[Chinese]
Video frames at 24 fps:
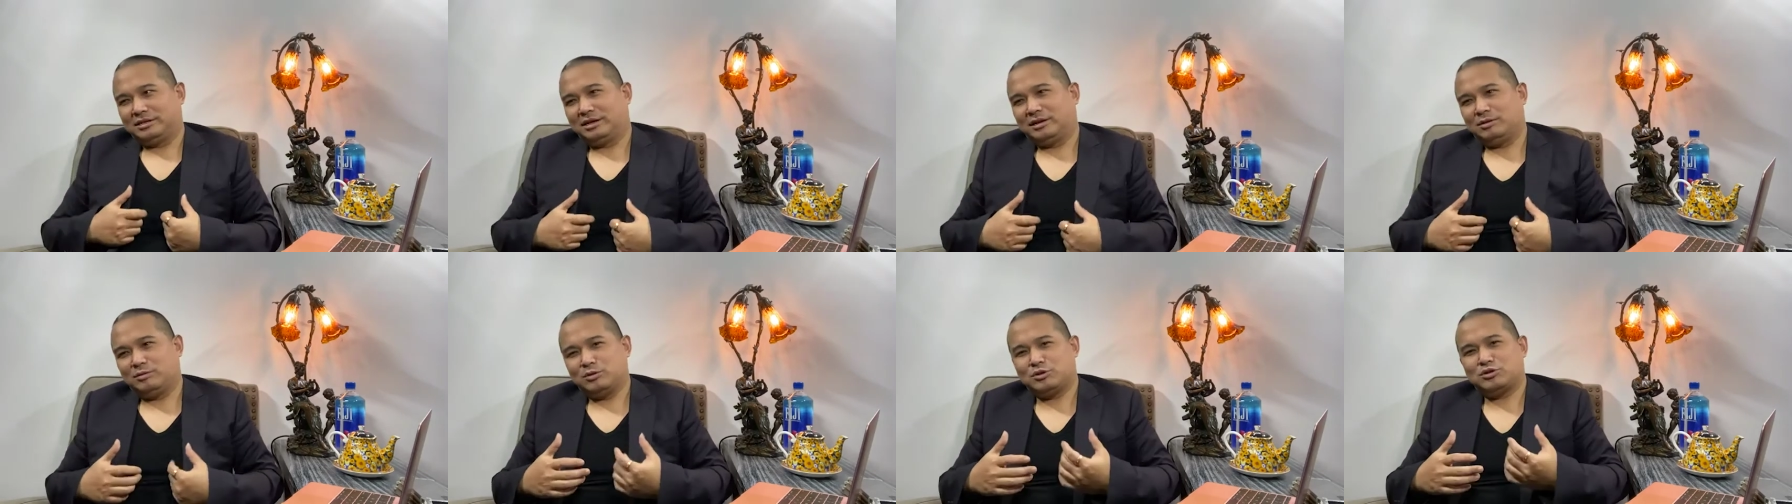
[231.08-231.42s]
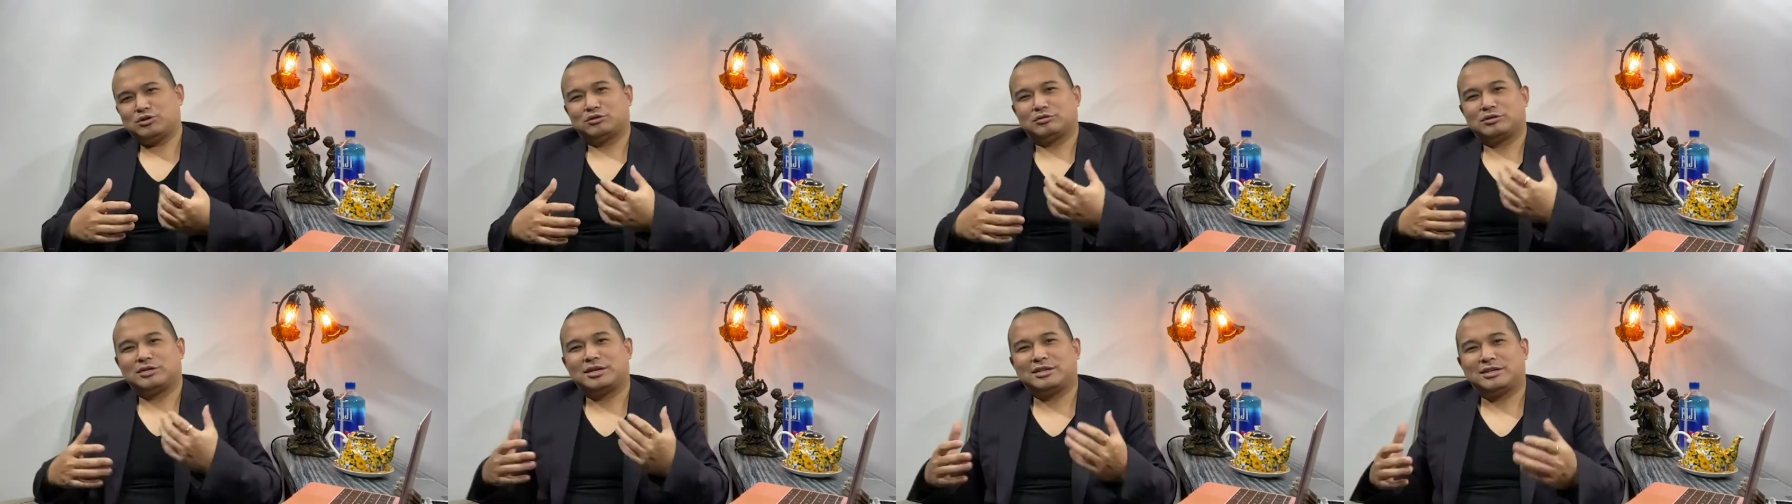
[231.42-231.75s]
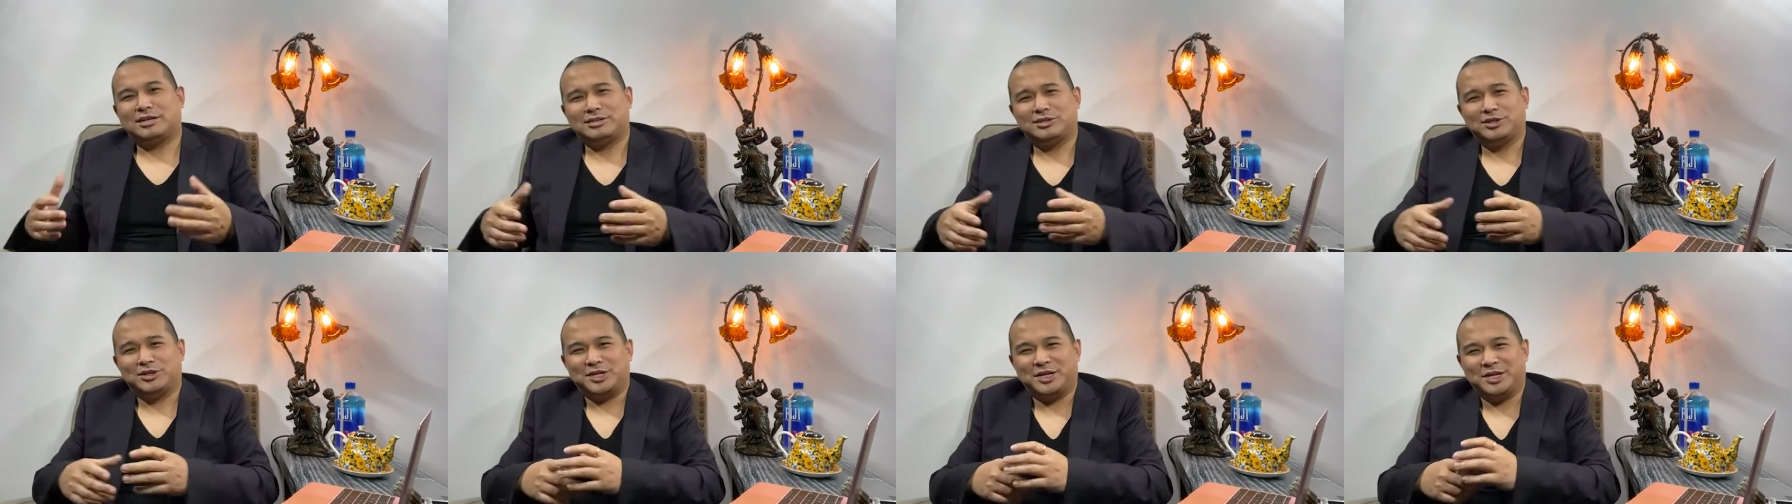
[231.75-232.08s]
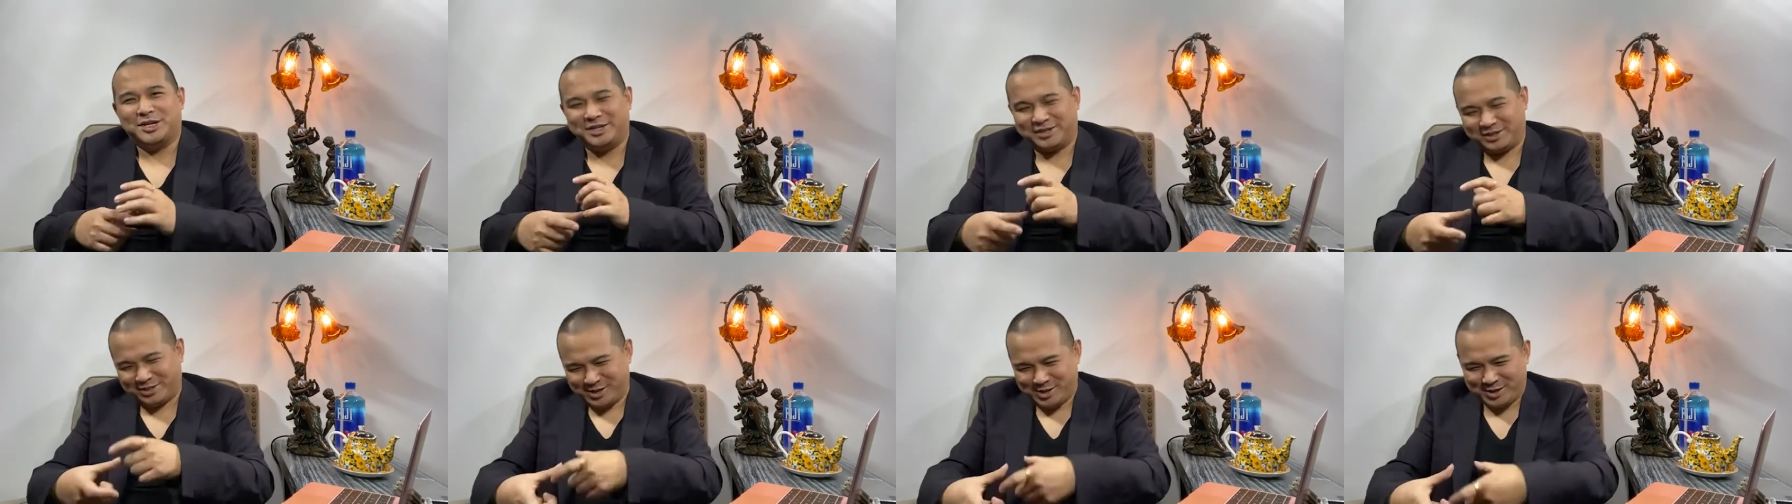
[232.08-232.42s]
然后我手上呢就
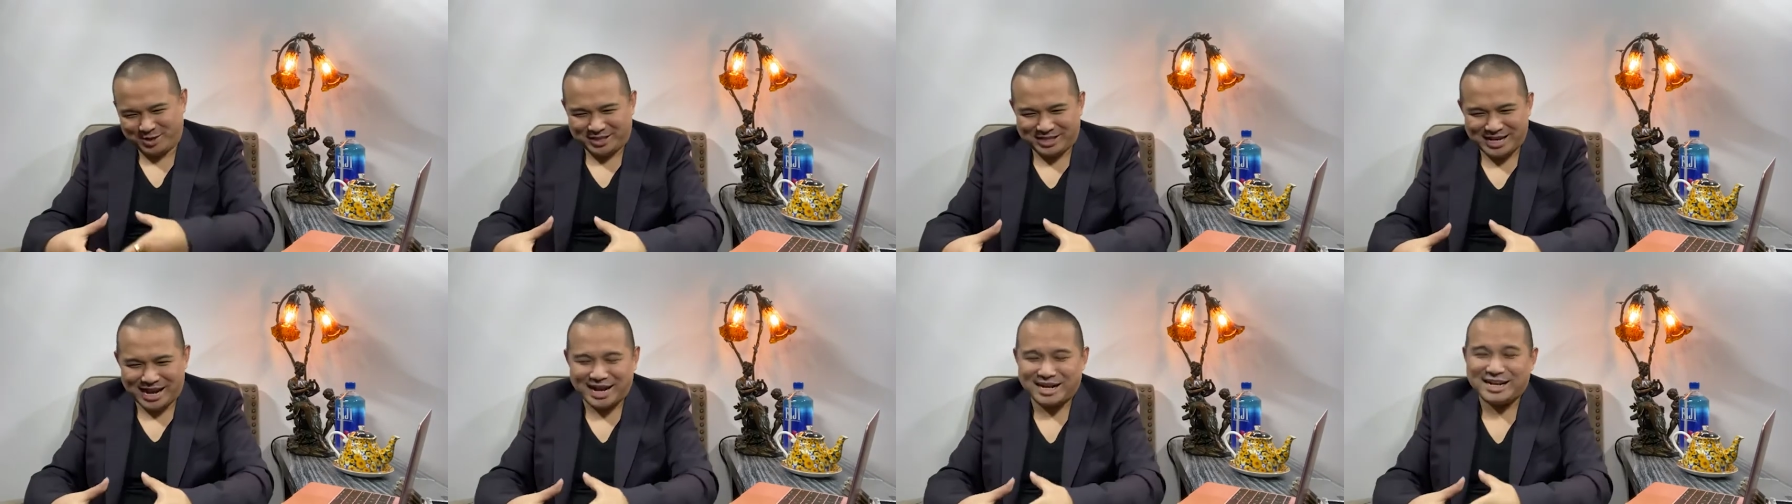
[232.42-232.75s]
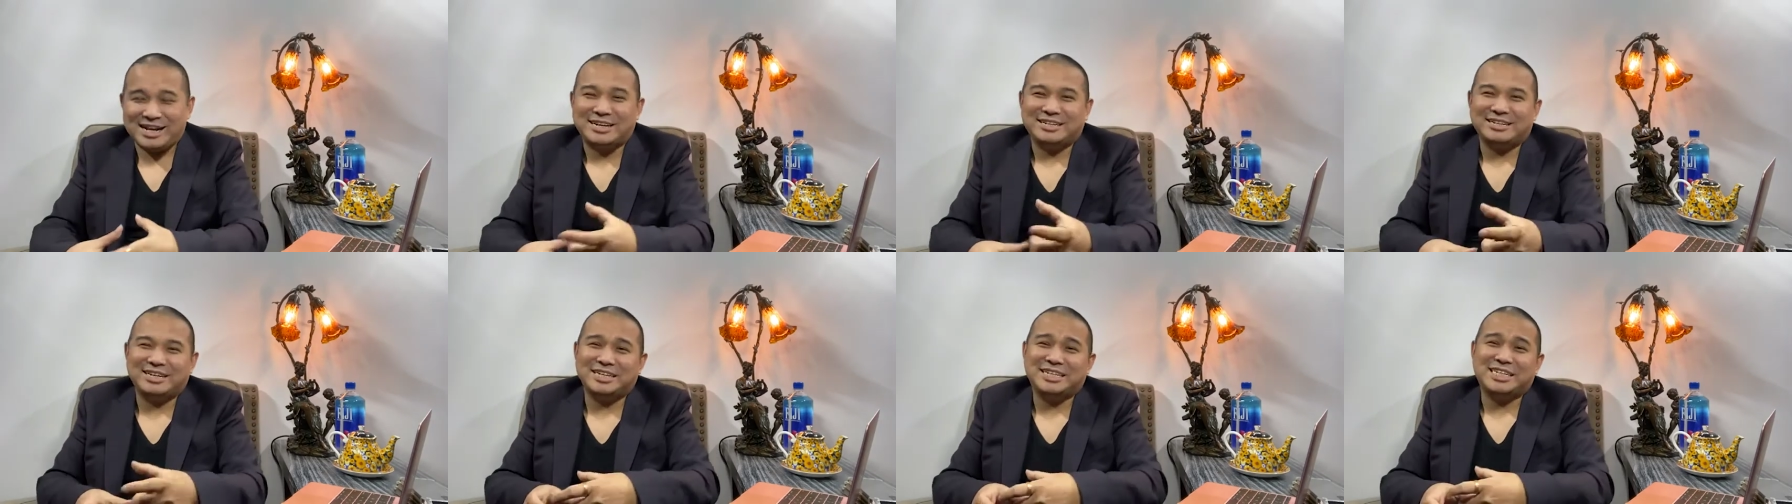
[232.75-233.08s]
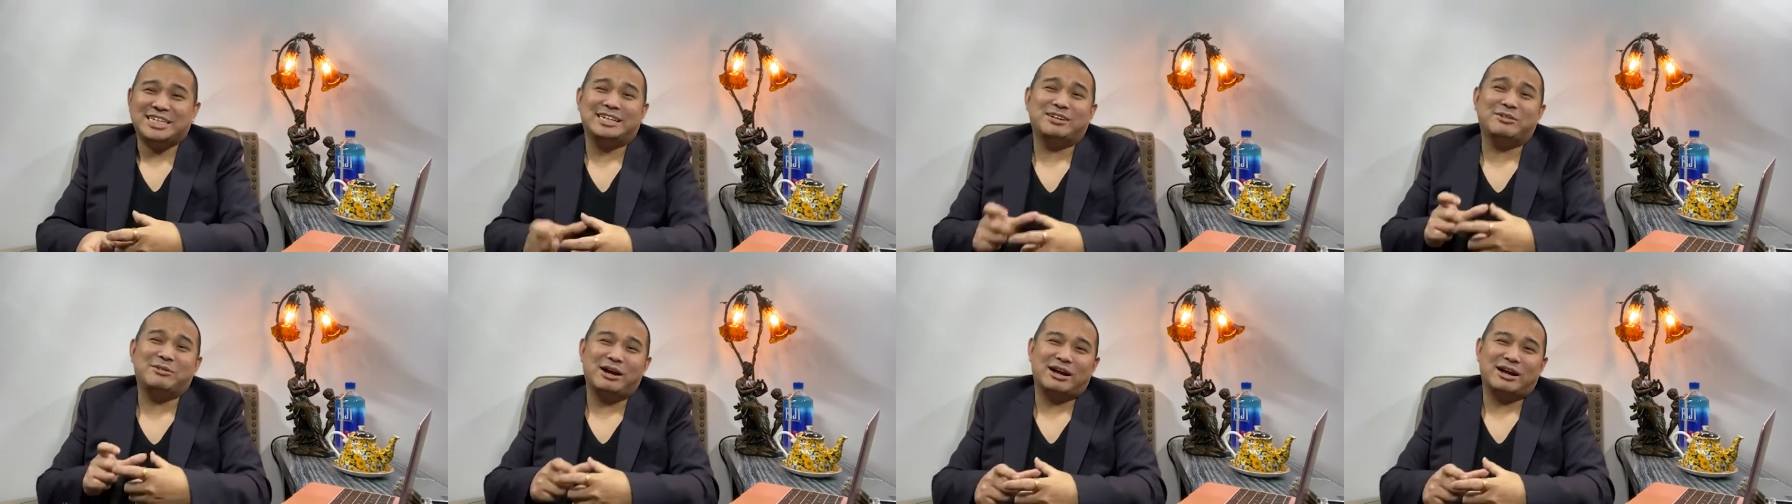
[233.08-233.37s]
有大量的一千